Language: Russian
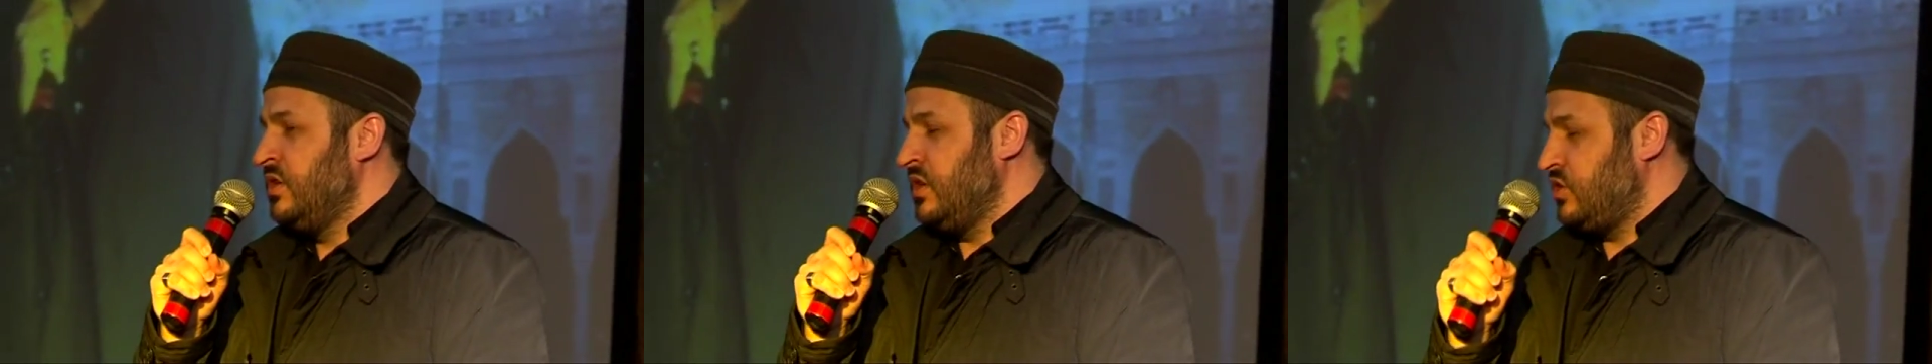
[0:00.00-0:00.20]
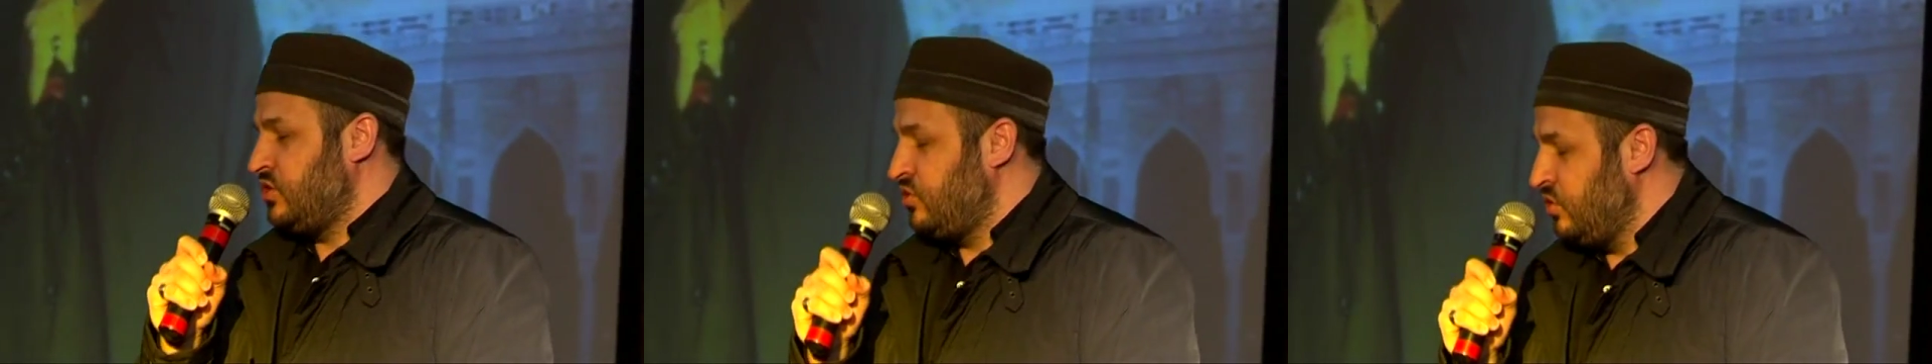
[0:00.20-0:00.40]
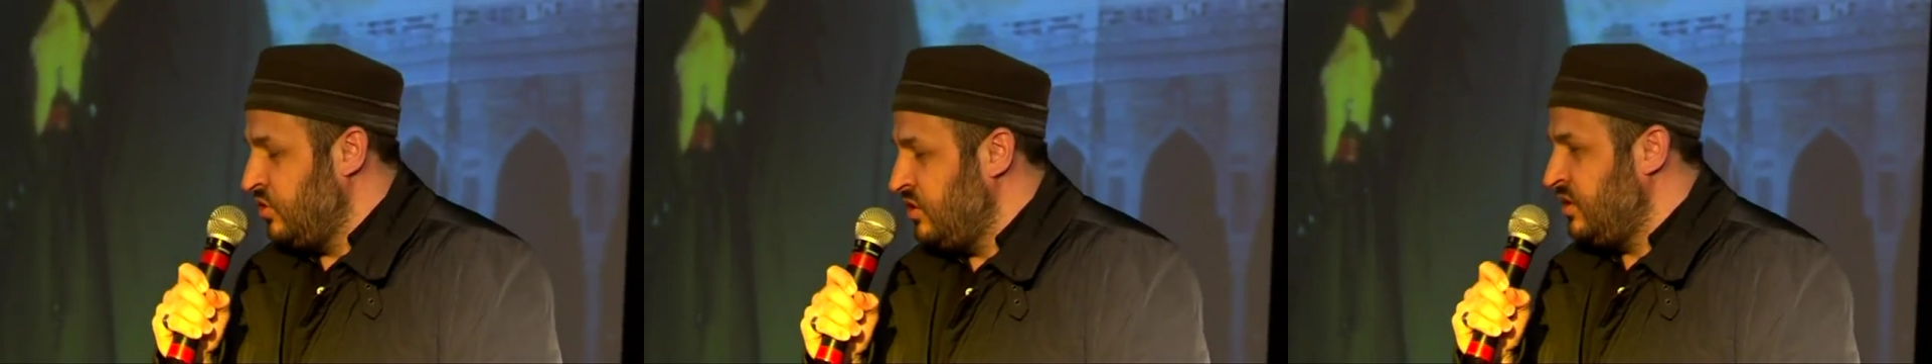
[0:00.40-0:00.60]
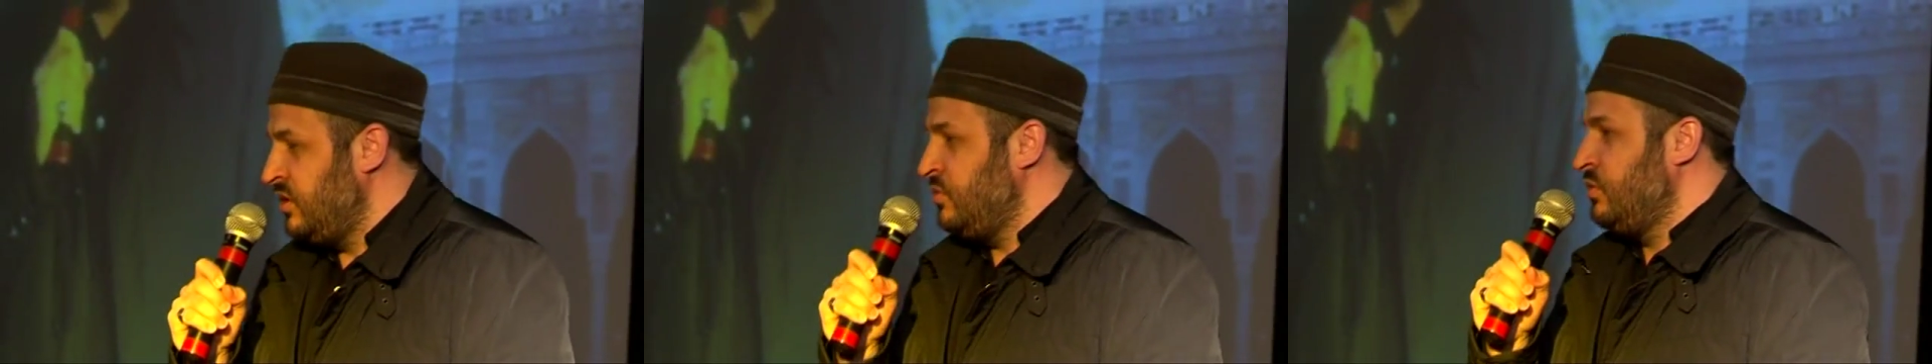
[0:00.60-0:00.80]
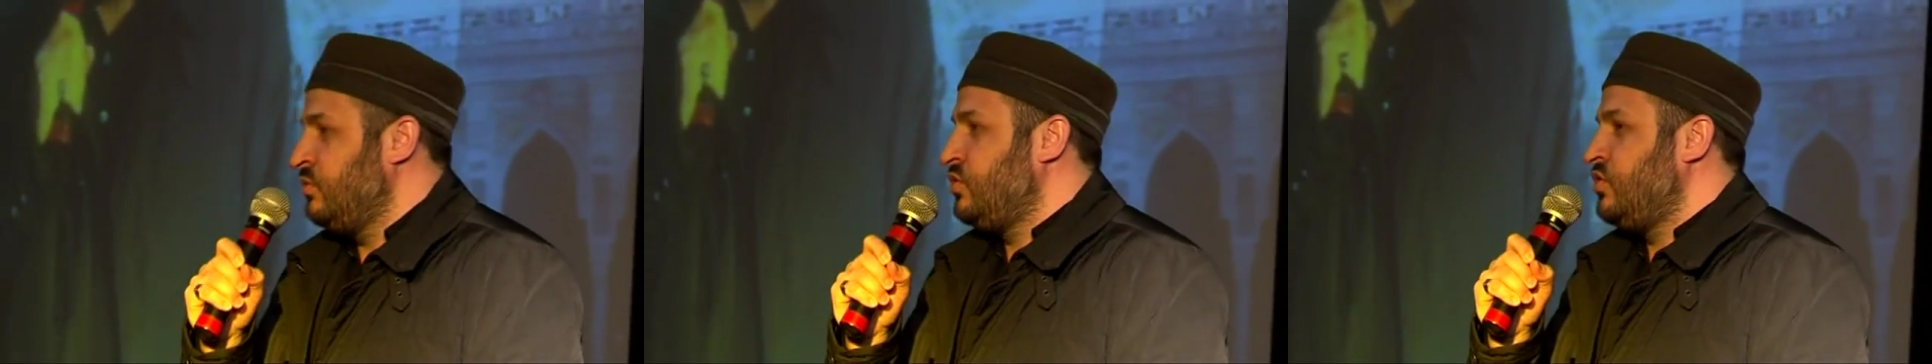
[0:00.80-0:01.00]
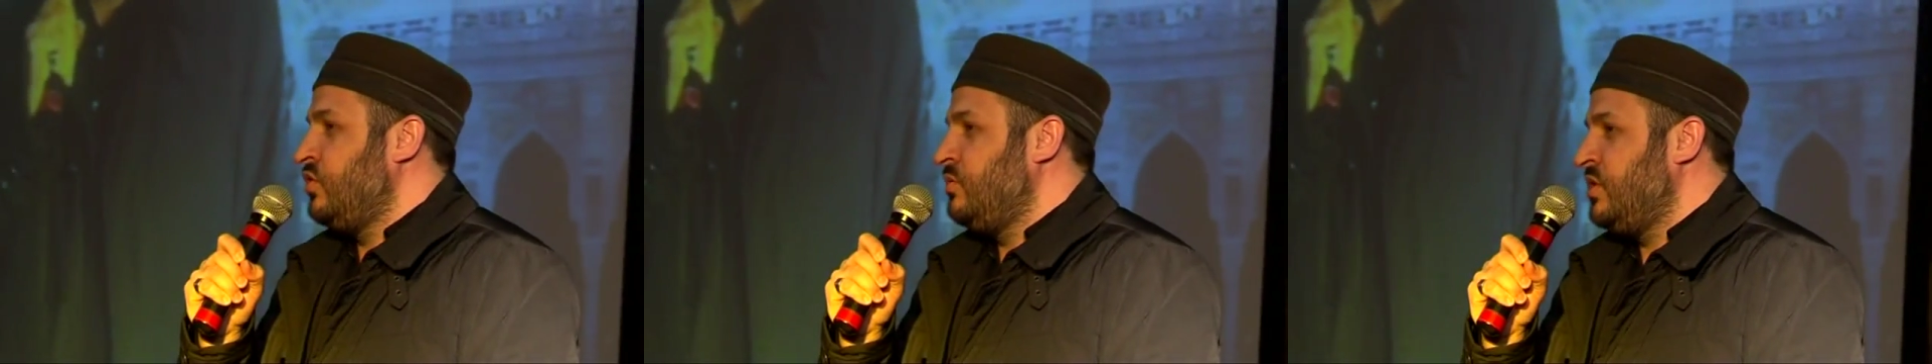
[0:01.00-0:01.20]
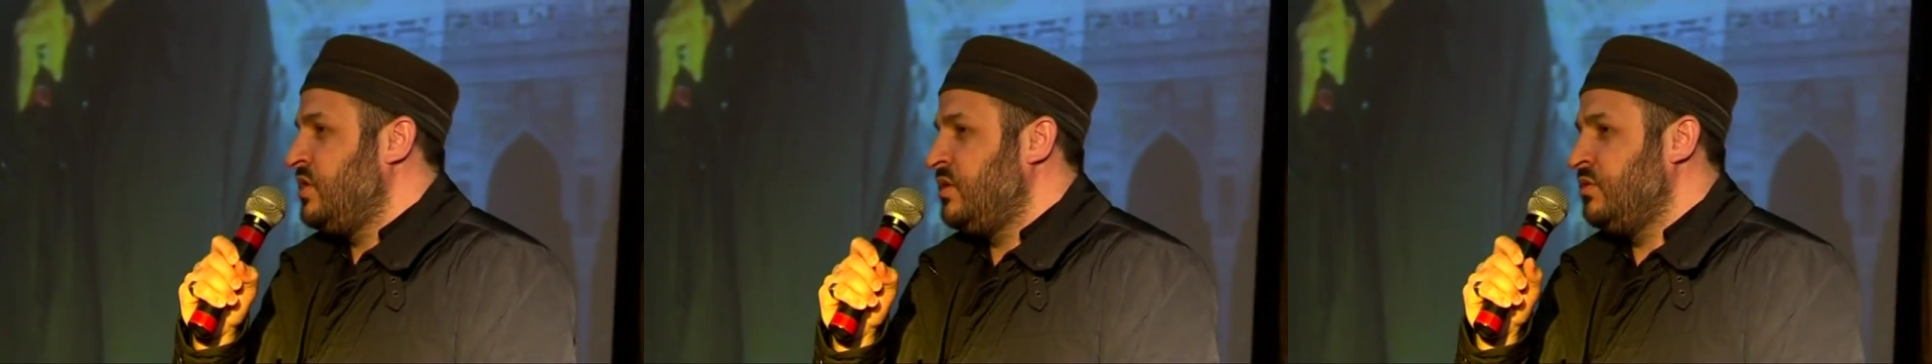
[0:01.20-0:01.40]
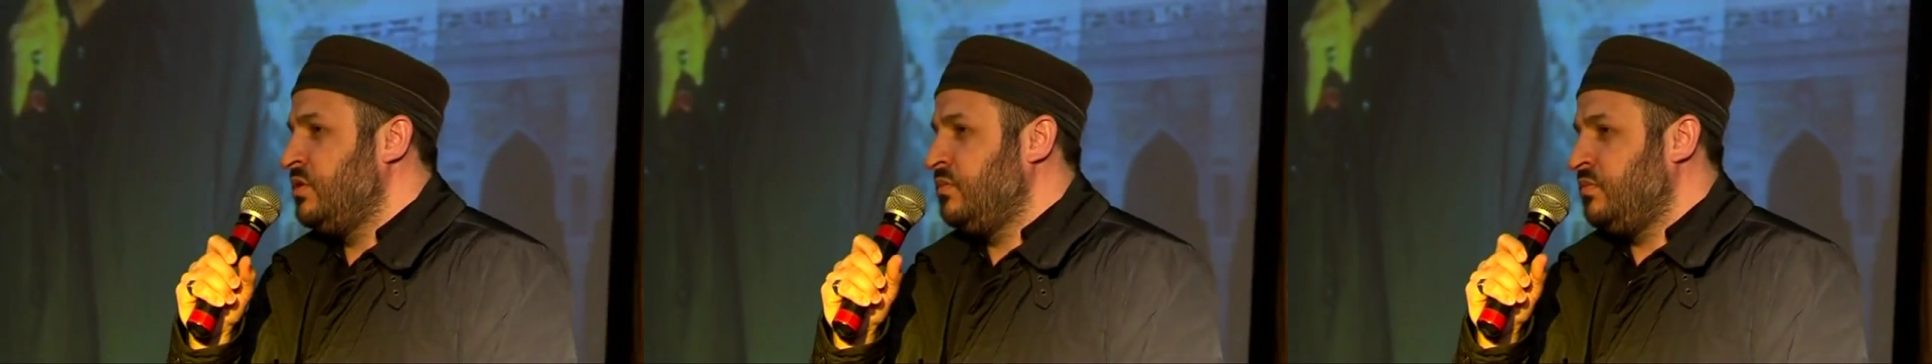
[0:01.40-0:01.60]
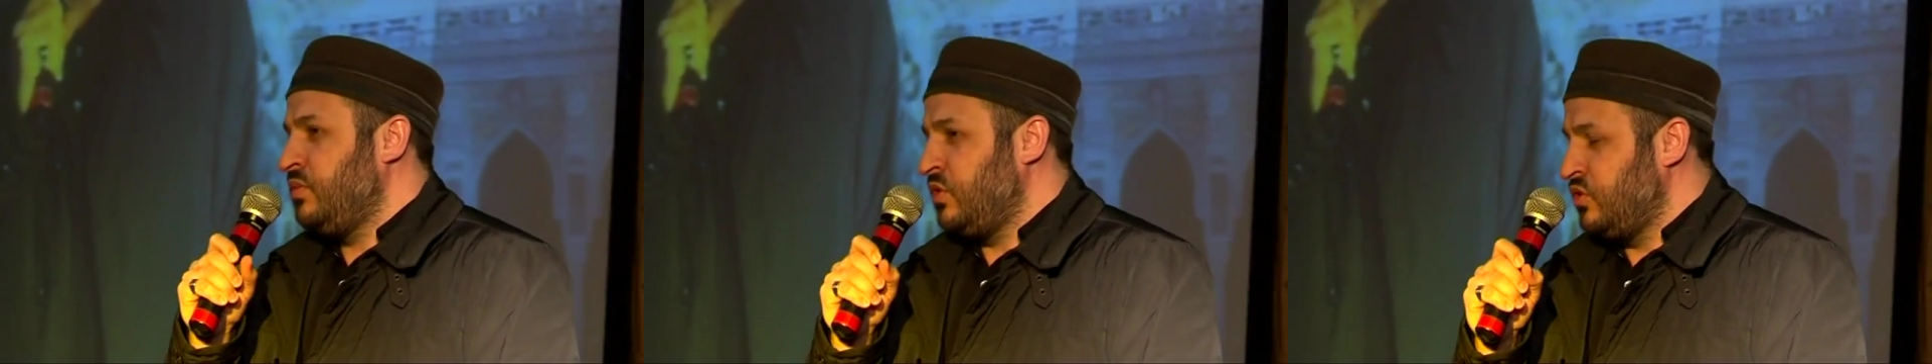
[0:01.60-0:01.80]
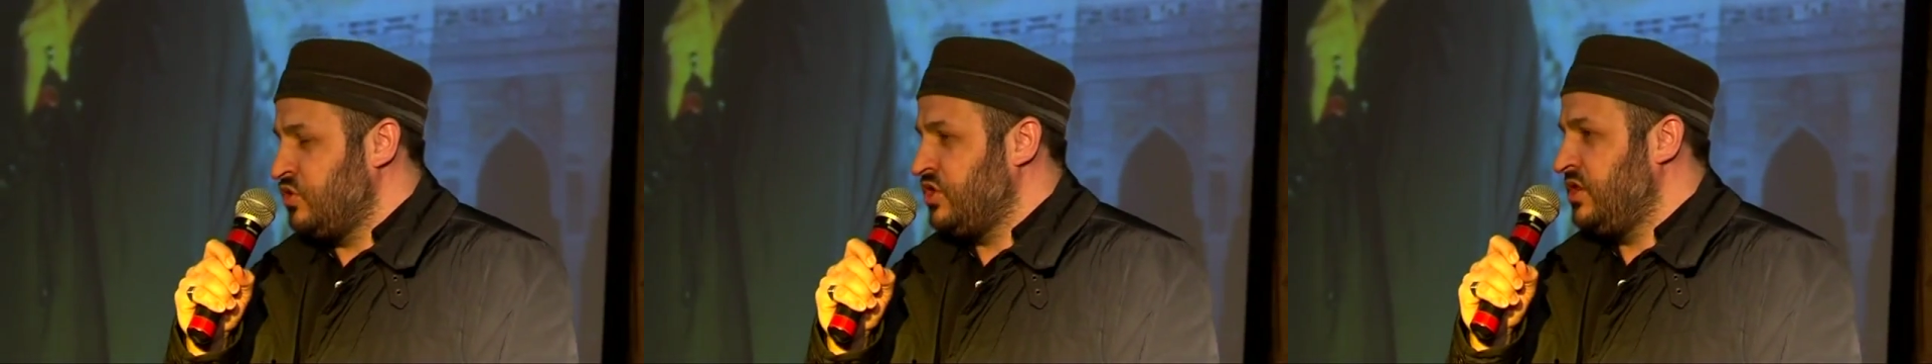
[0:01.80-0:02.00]
достойными мусульманами,
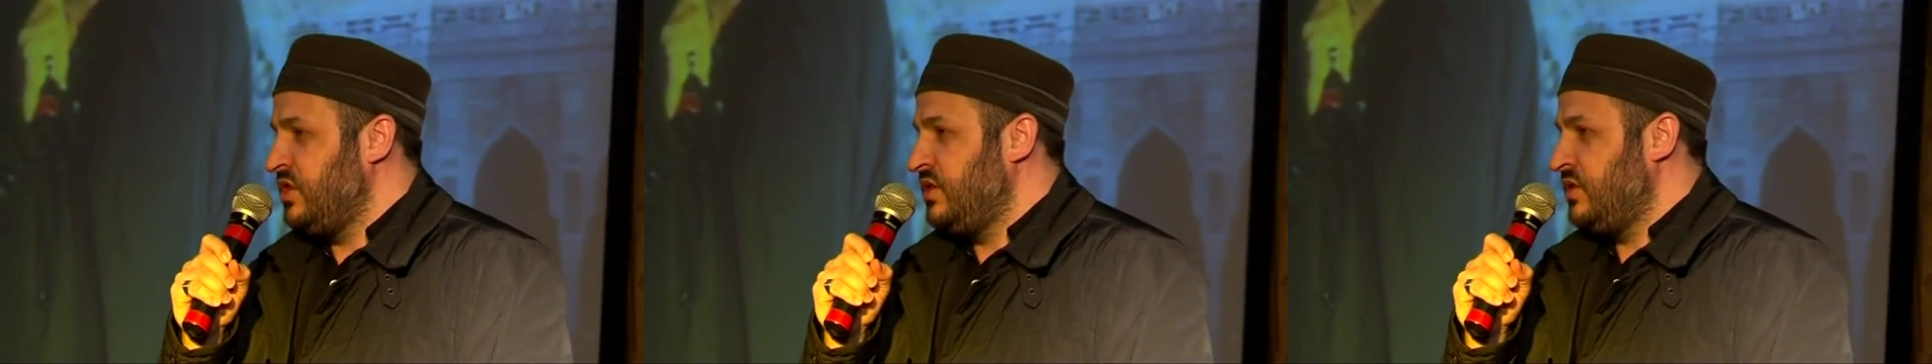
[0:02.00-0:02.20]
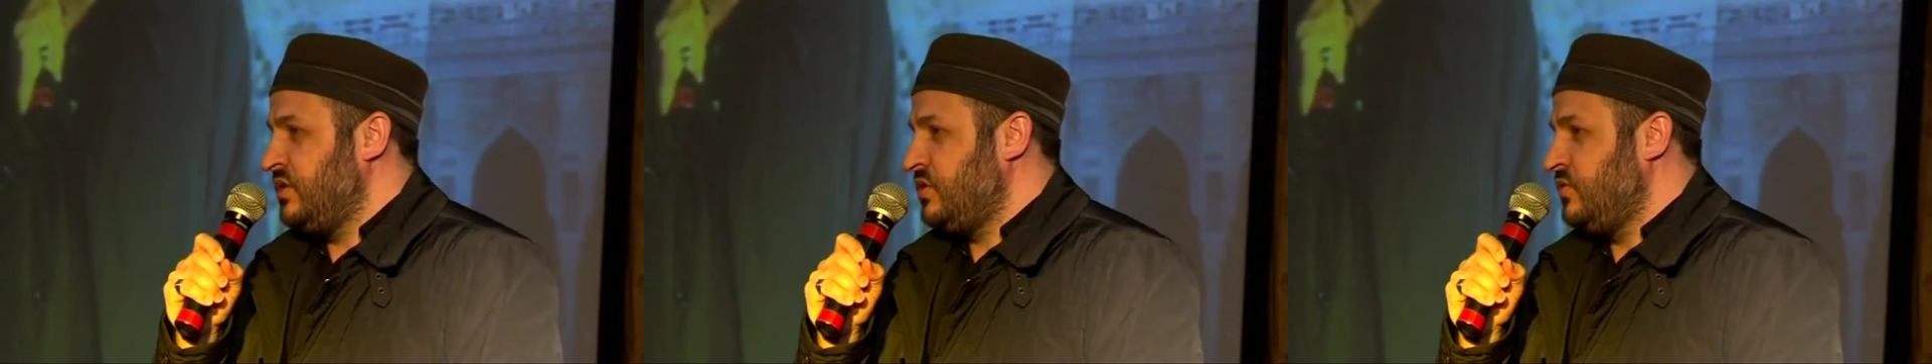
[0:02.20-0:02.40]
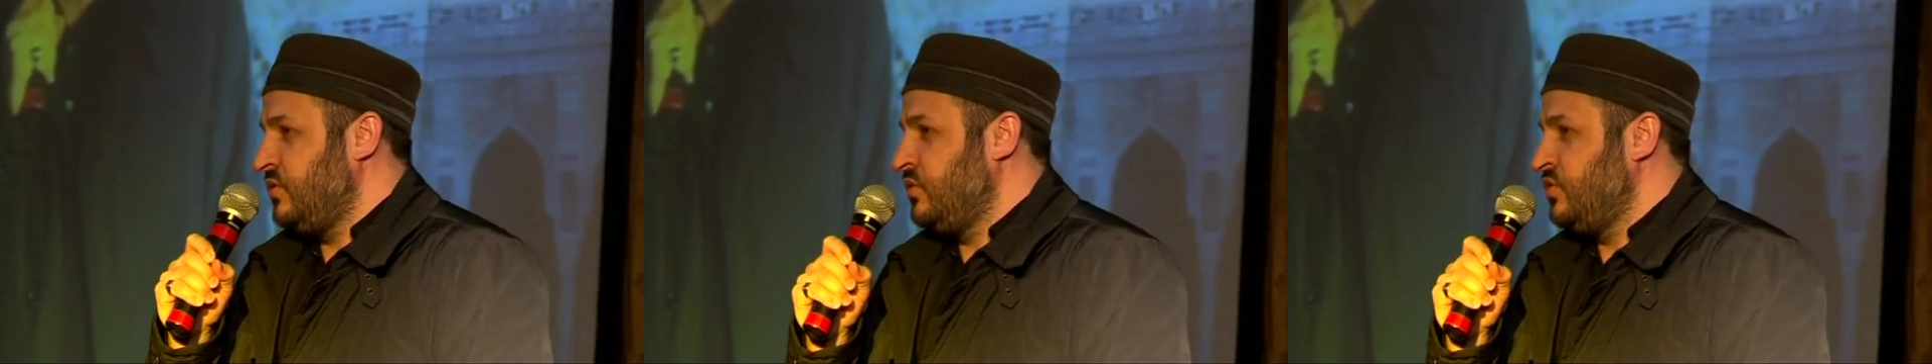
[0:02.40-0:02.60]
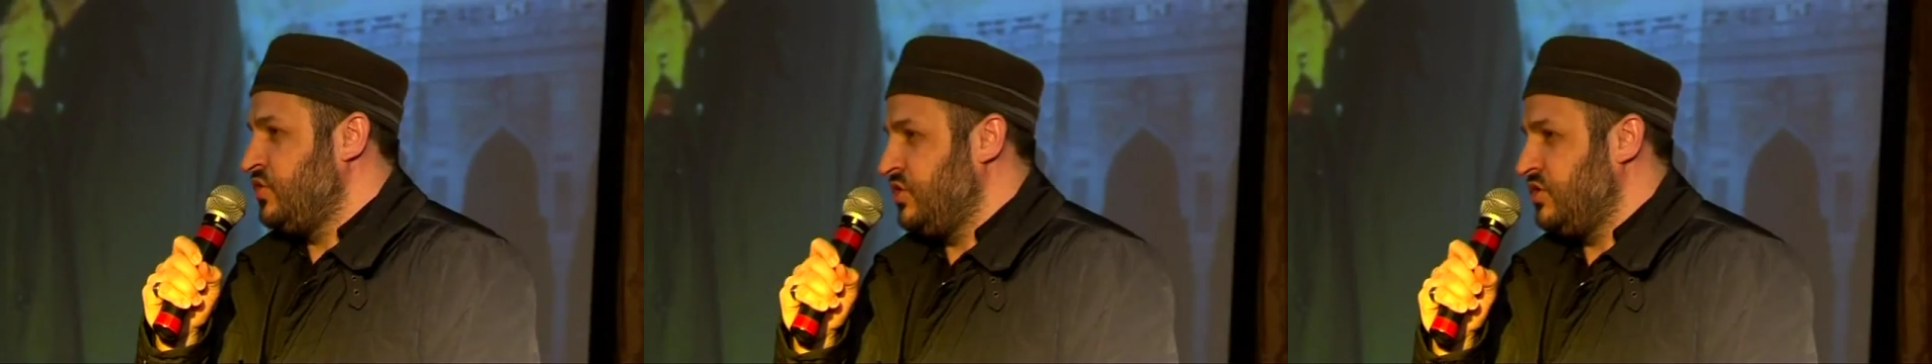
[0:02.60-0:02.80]
прожили свою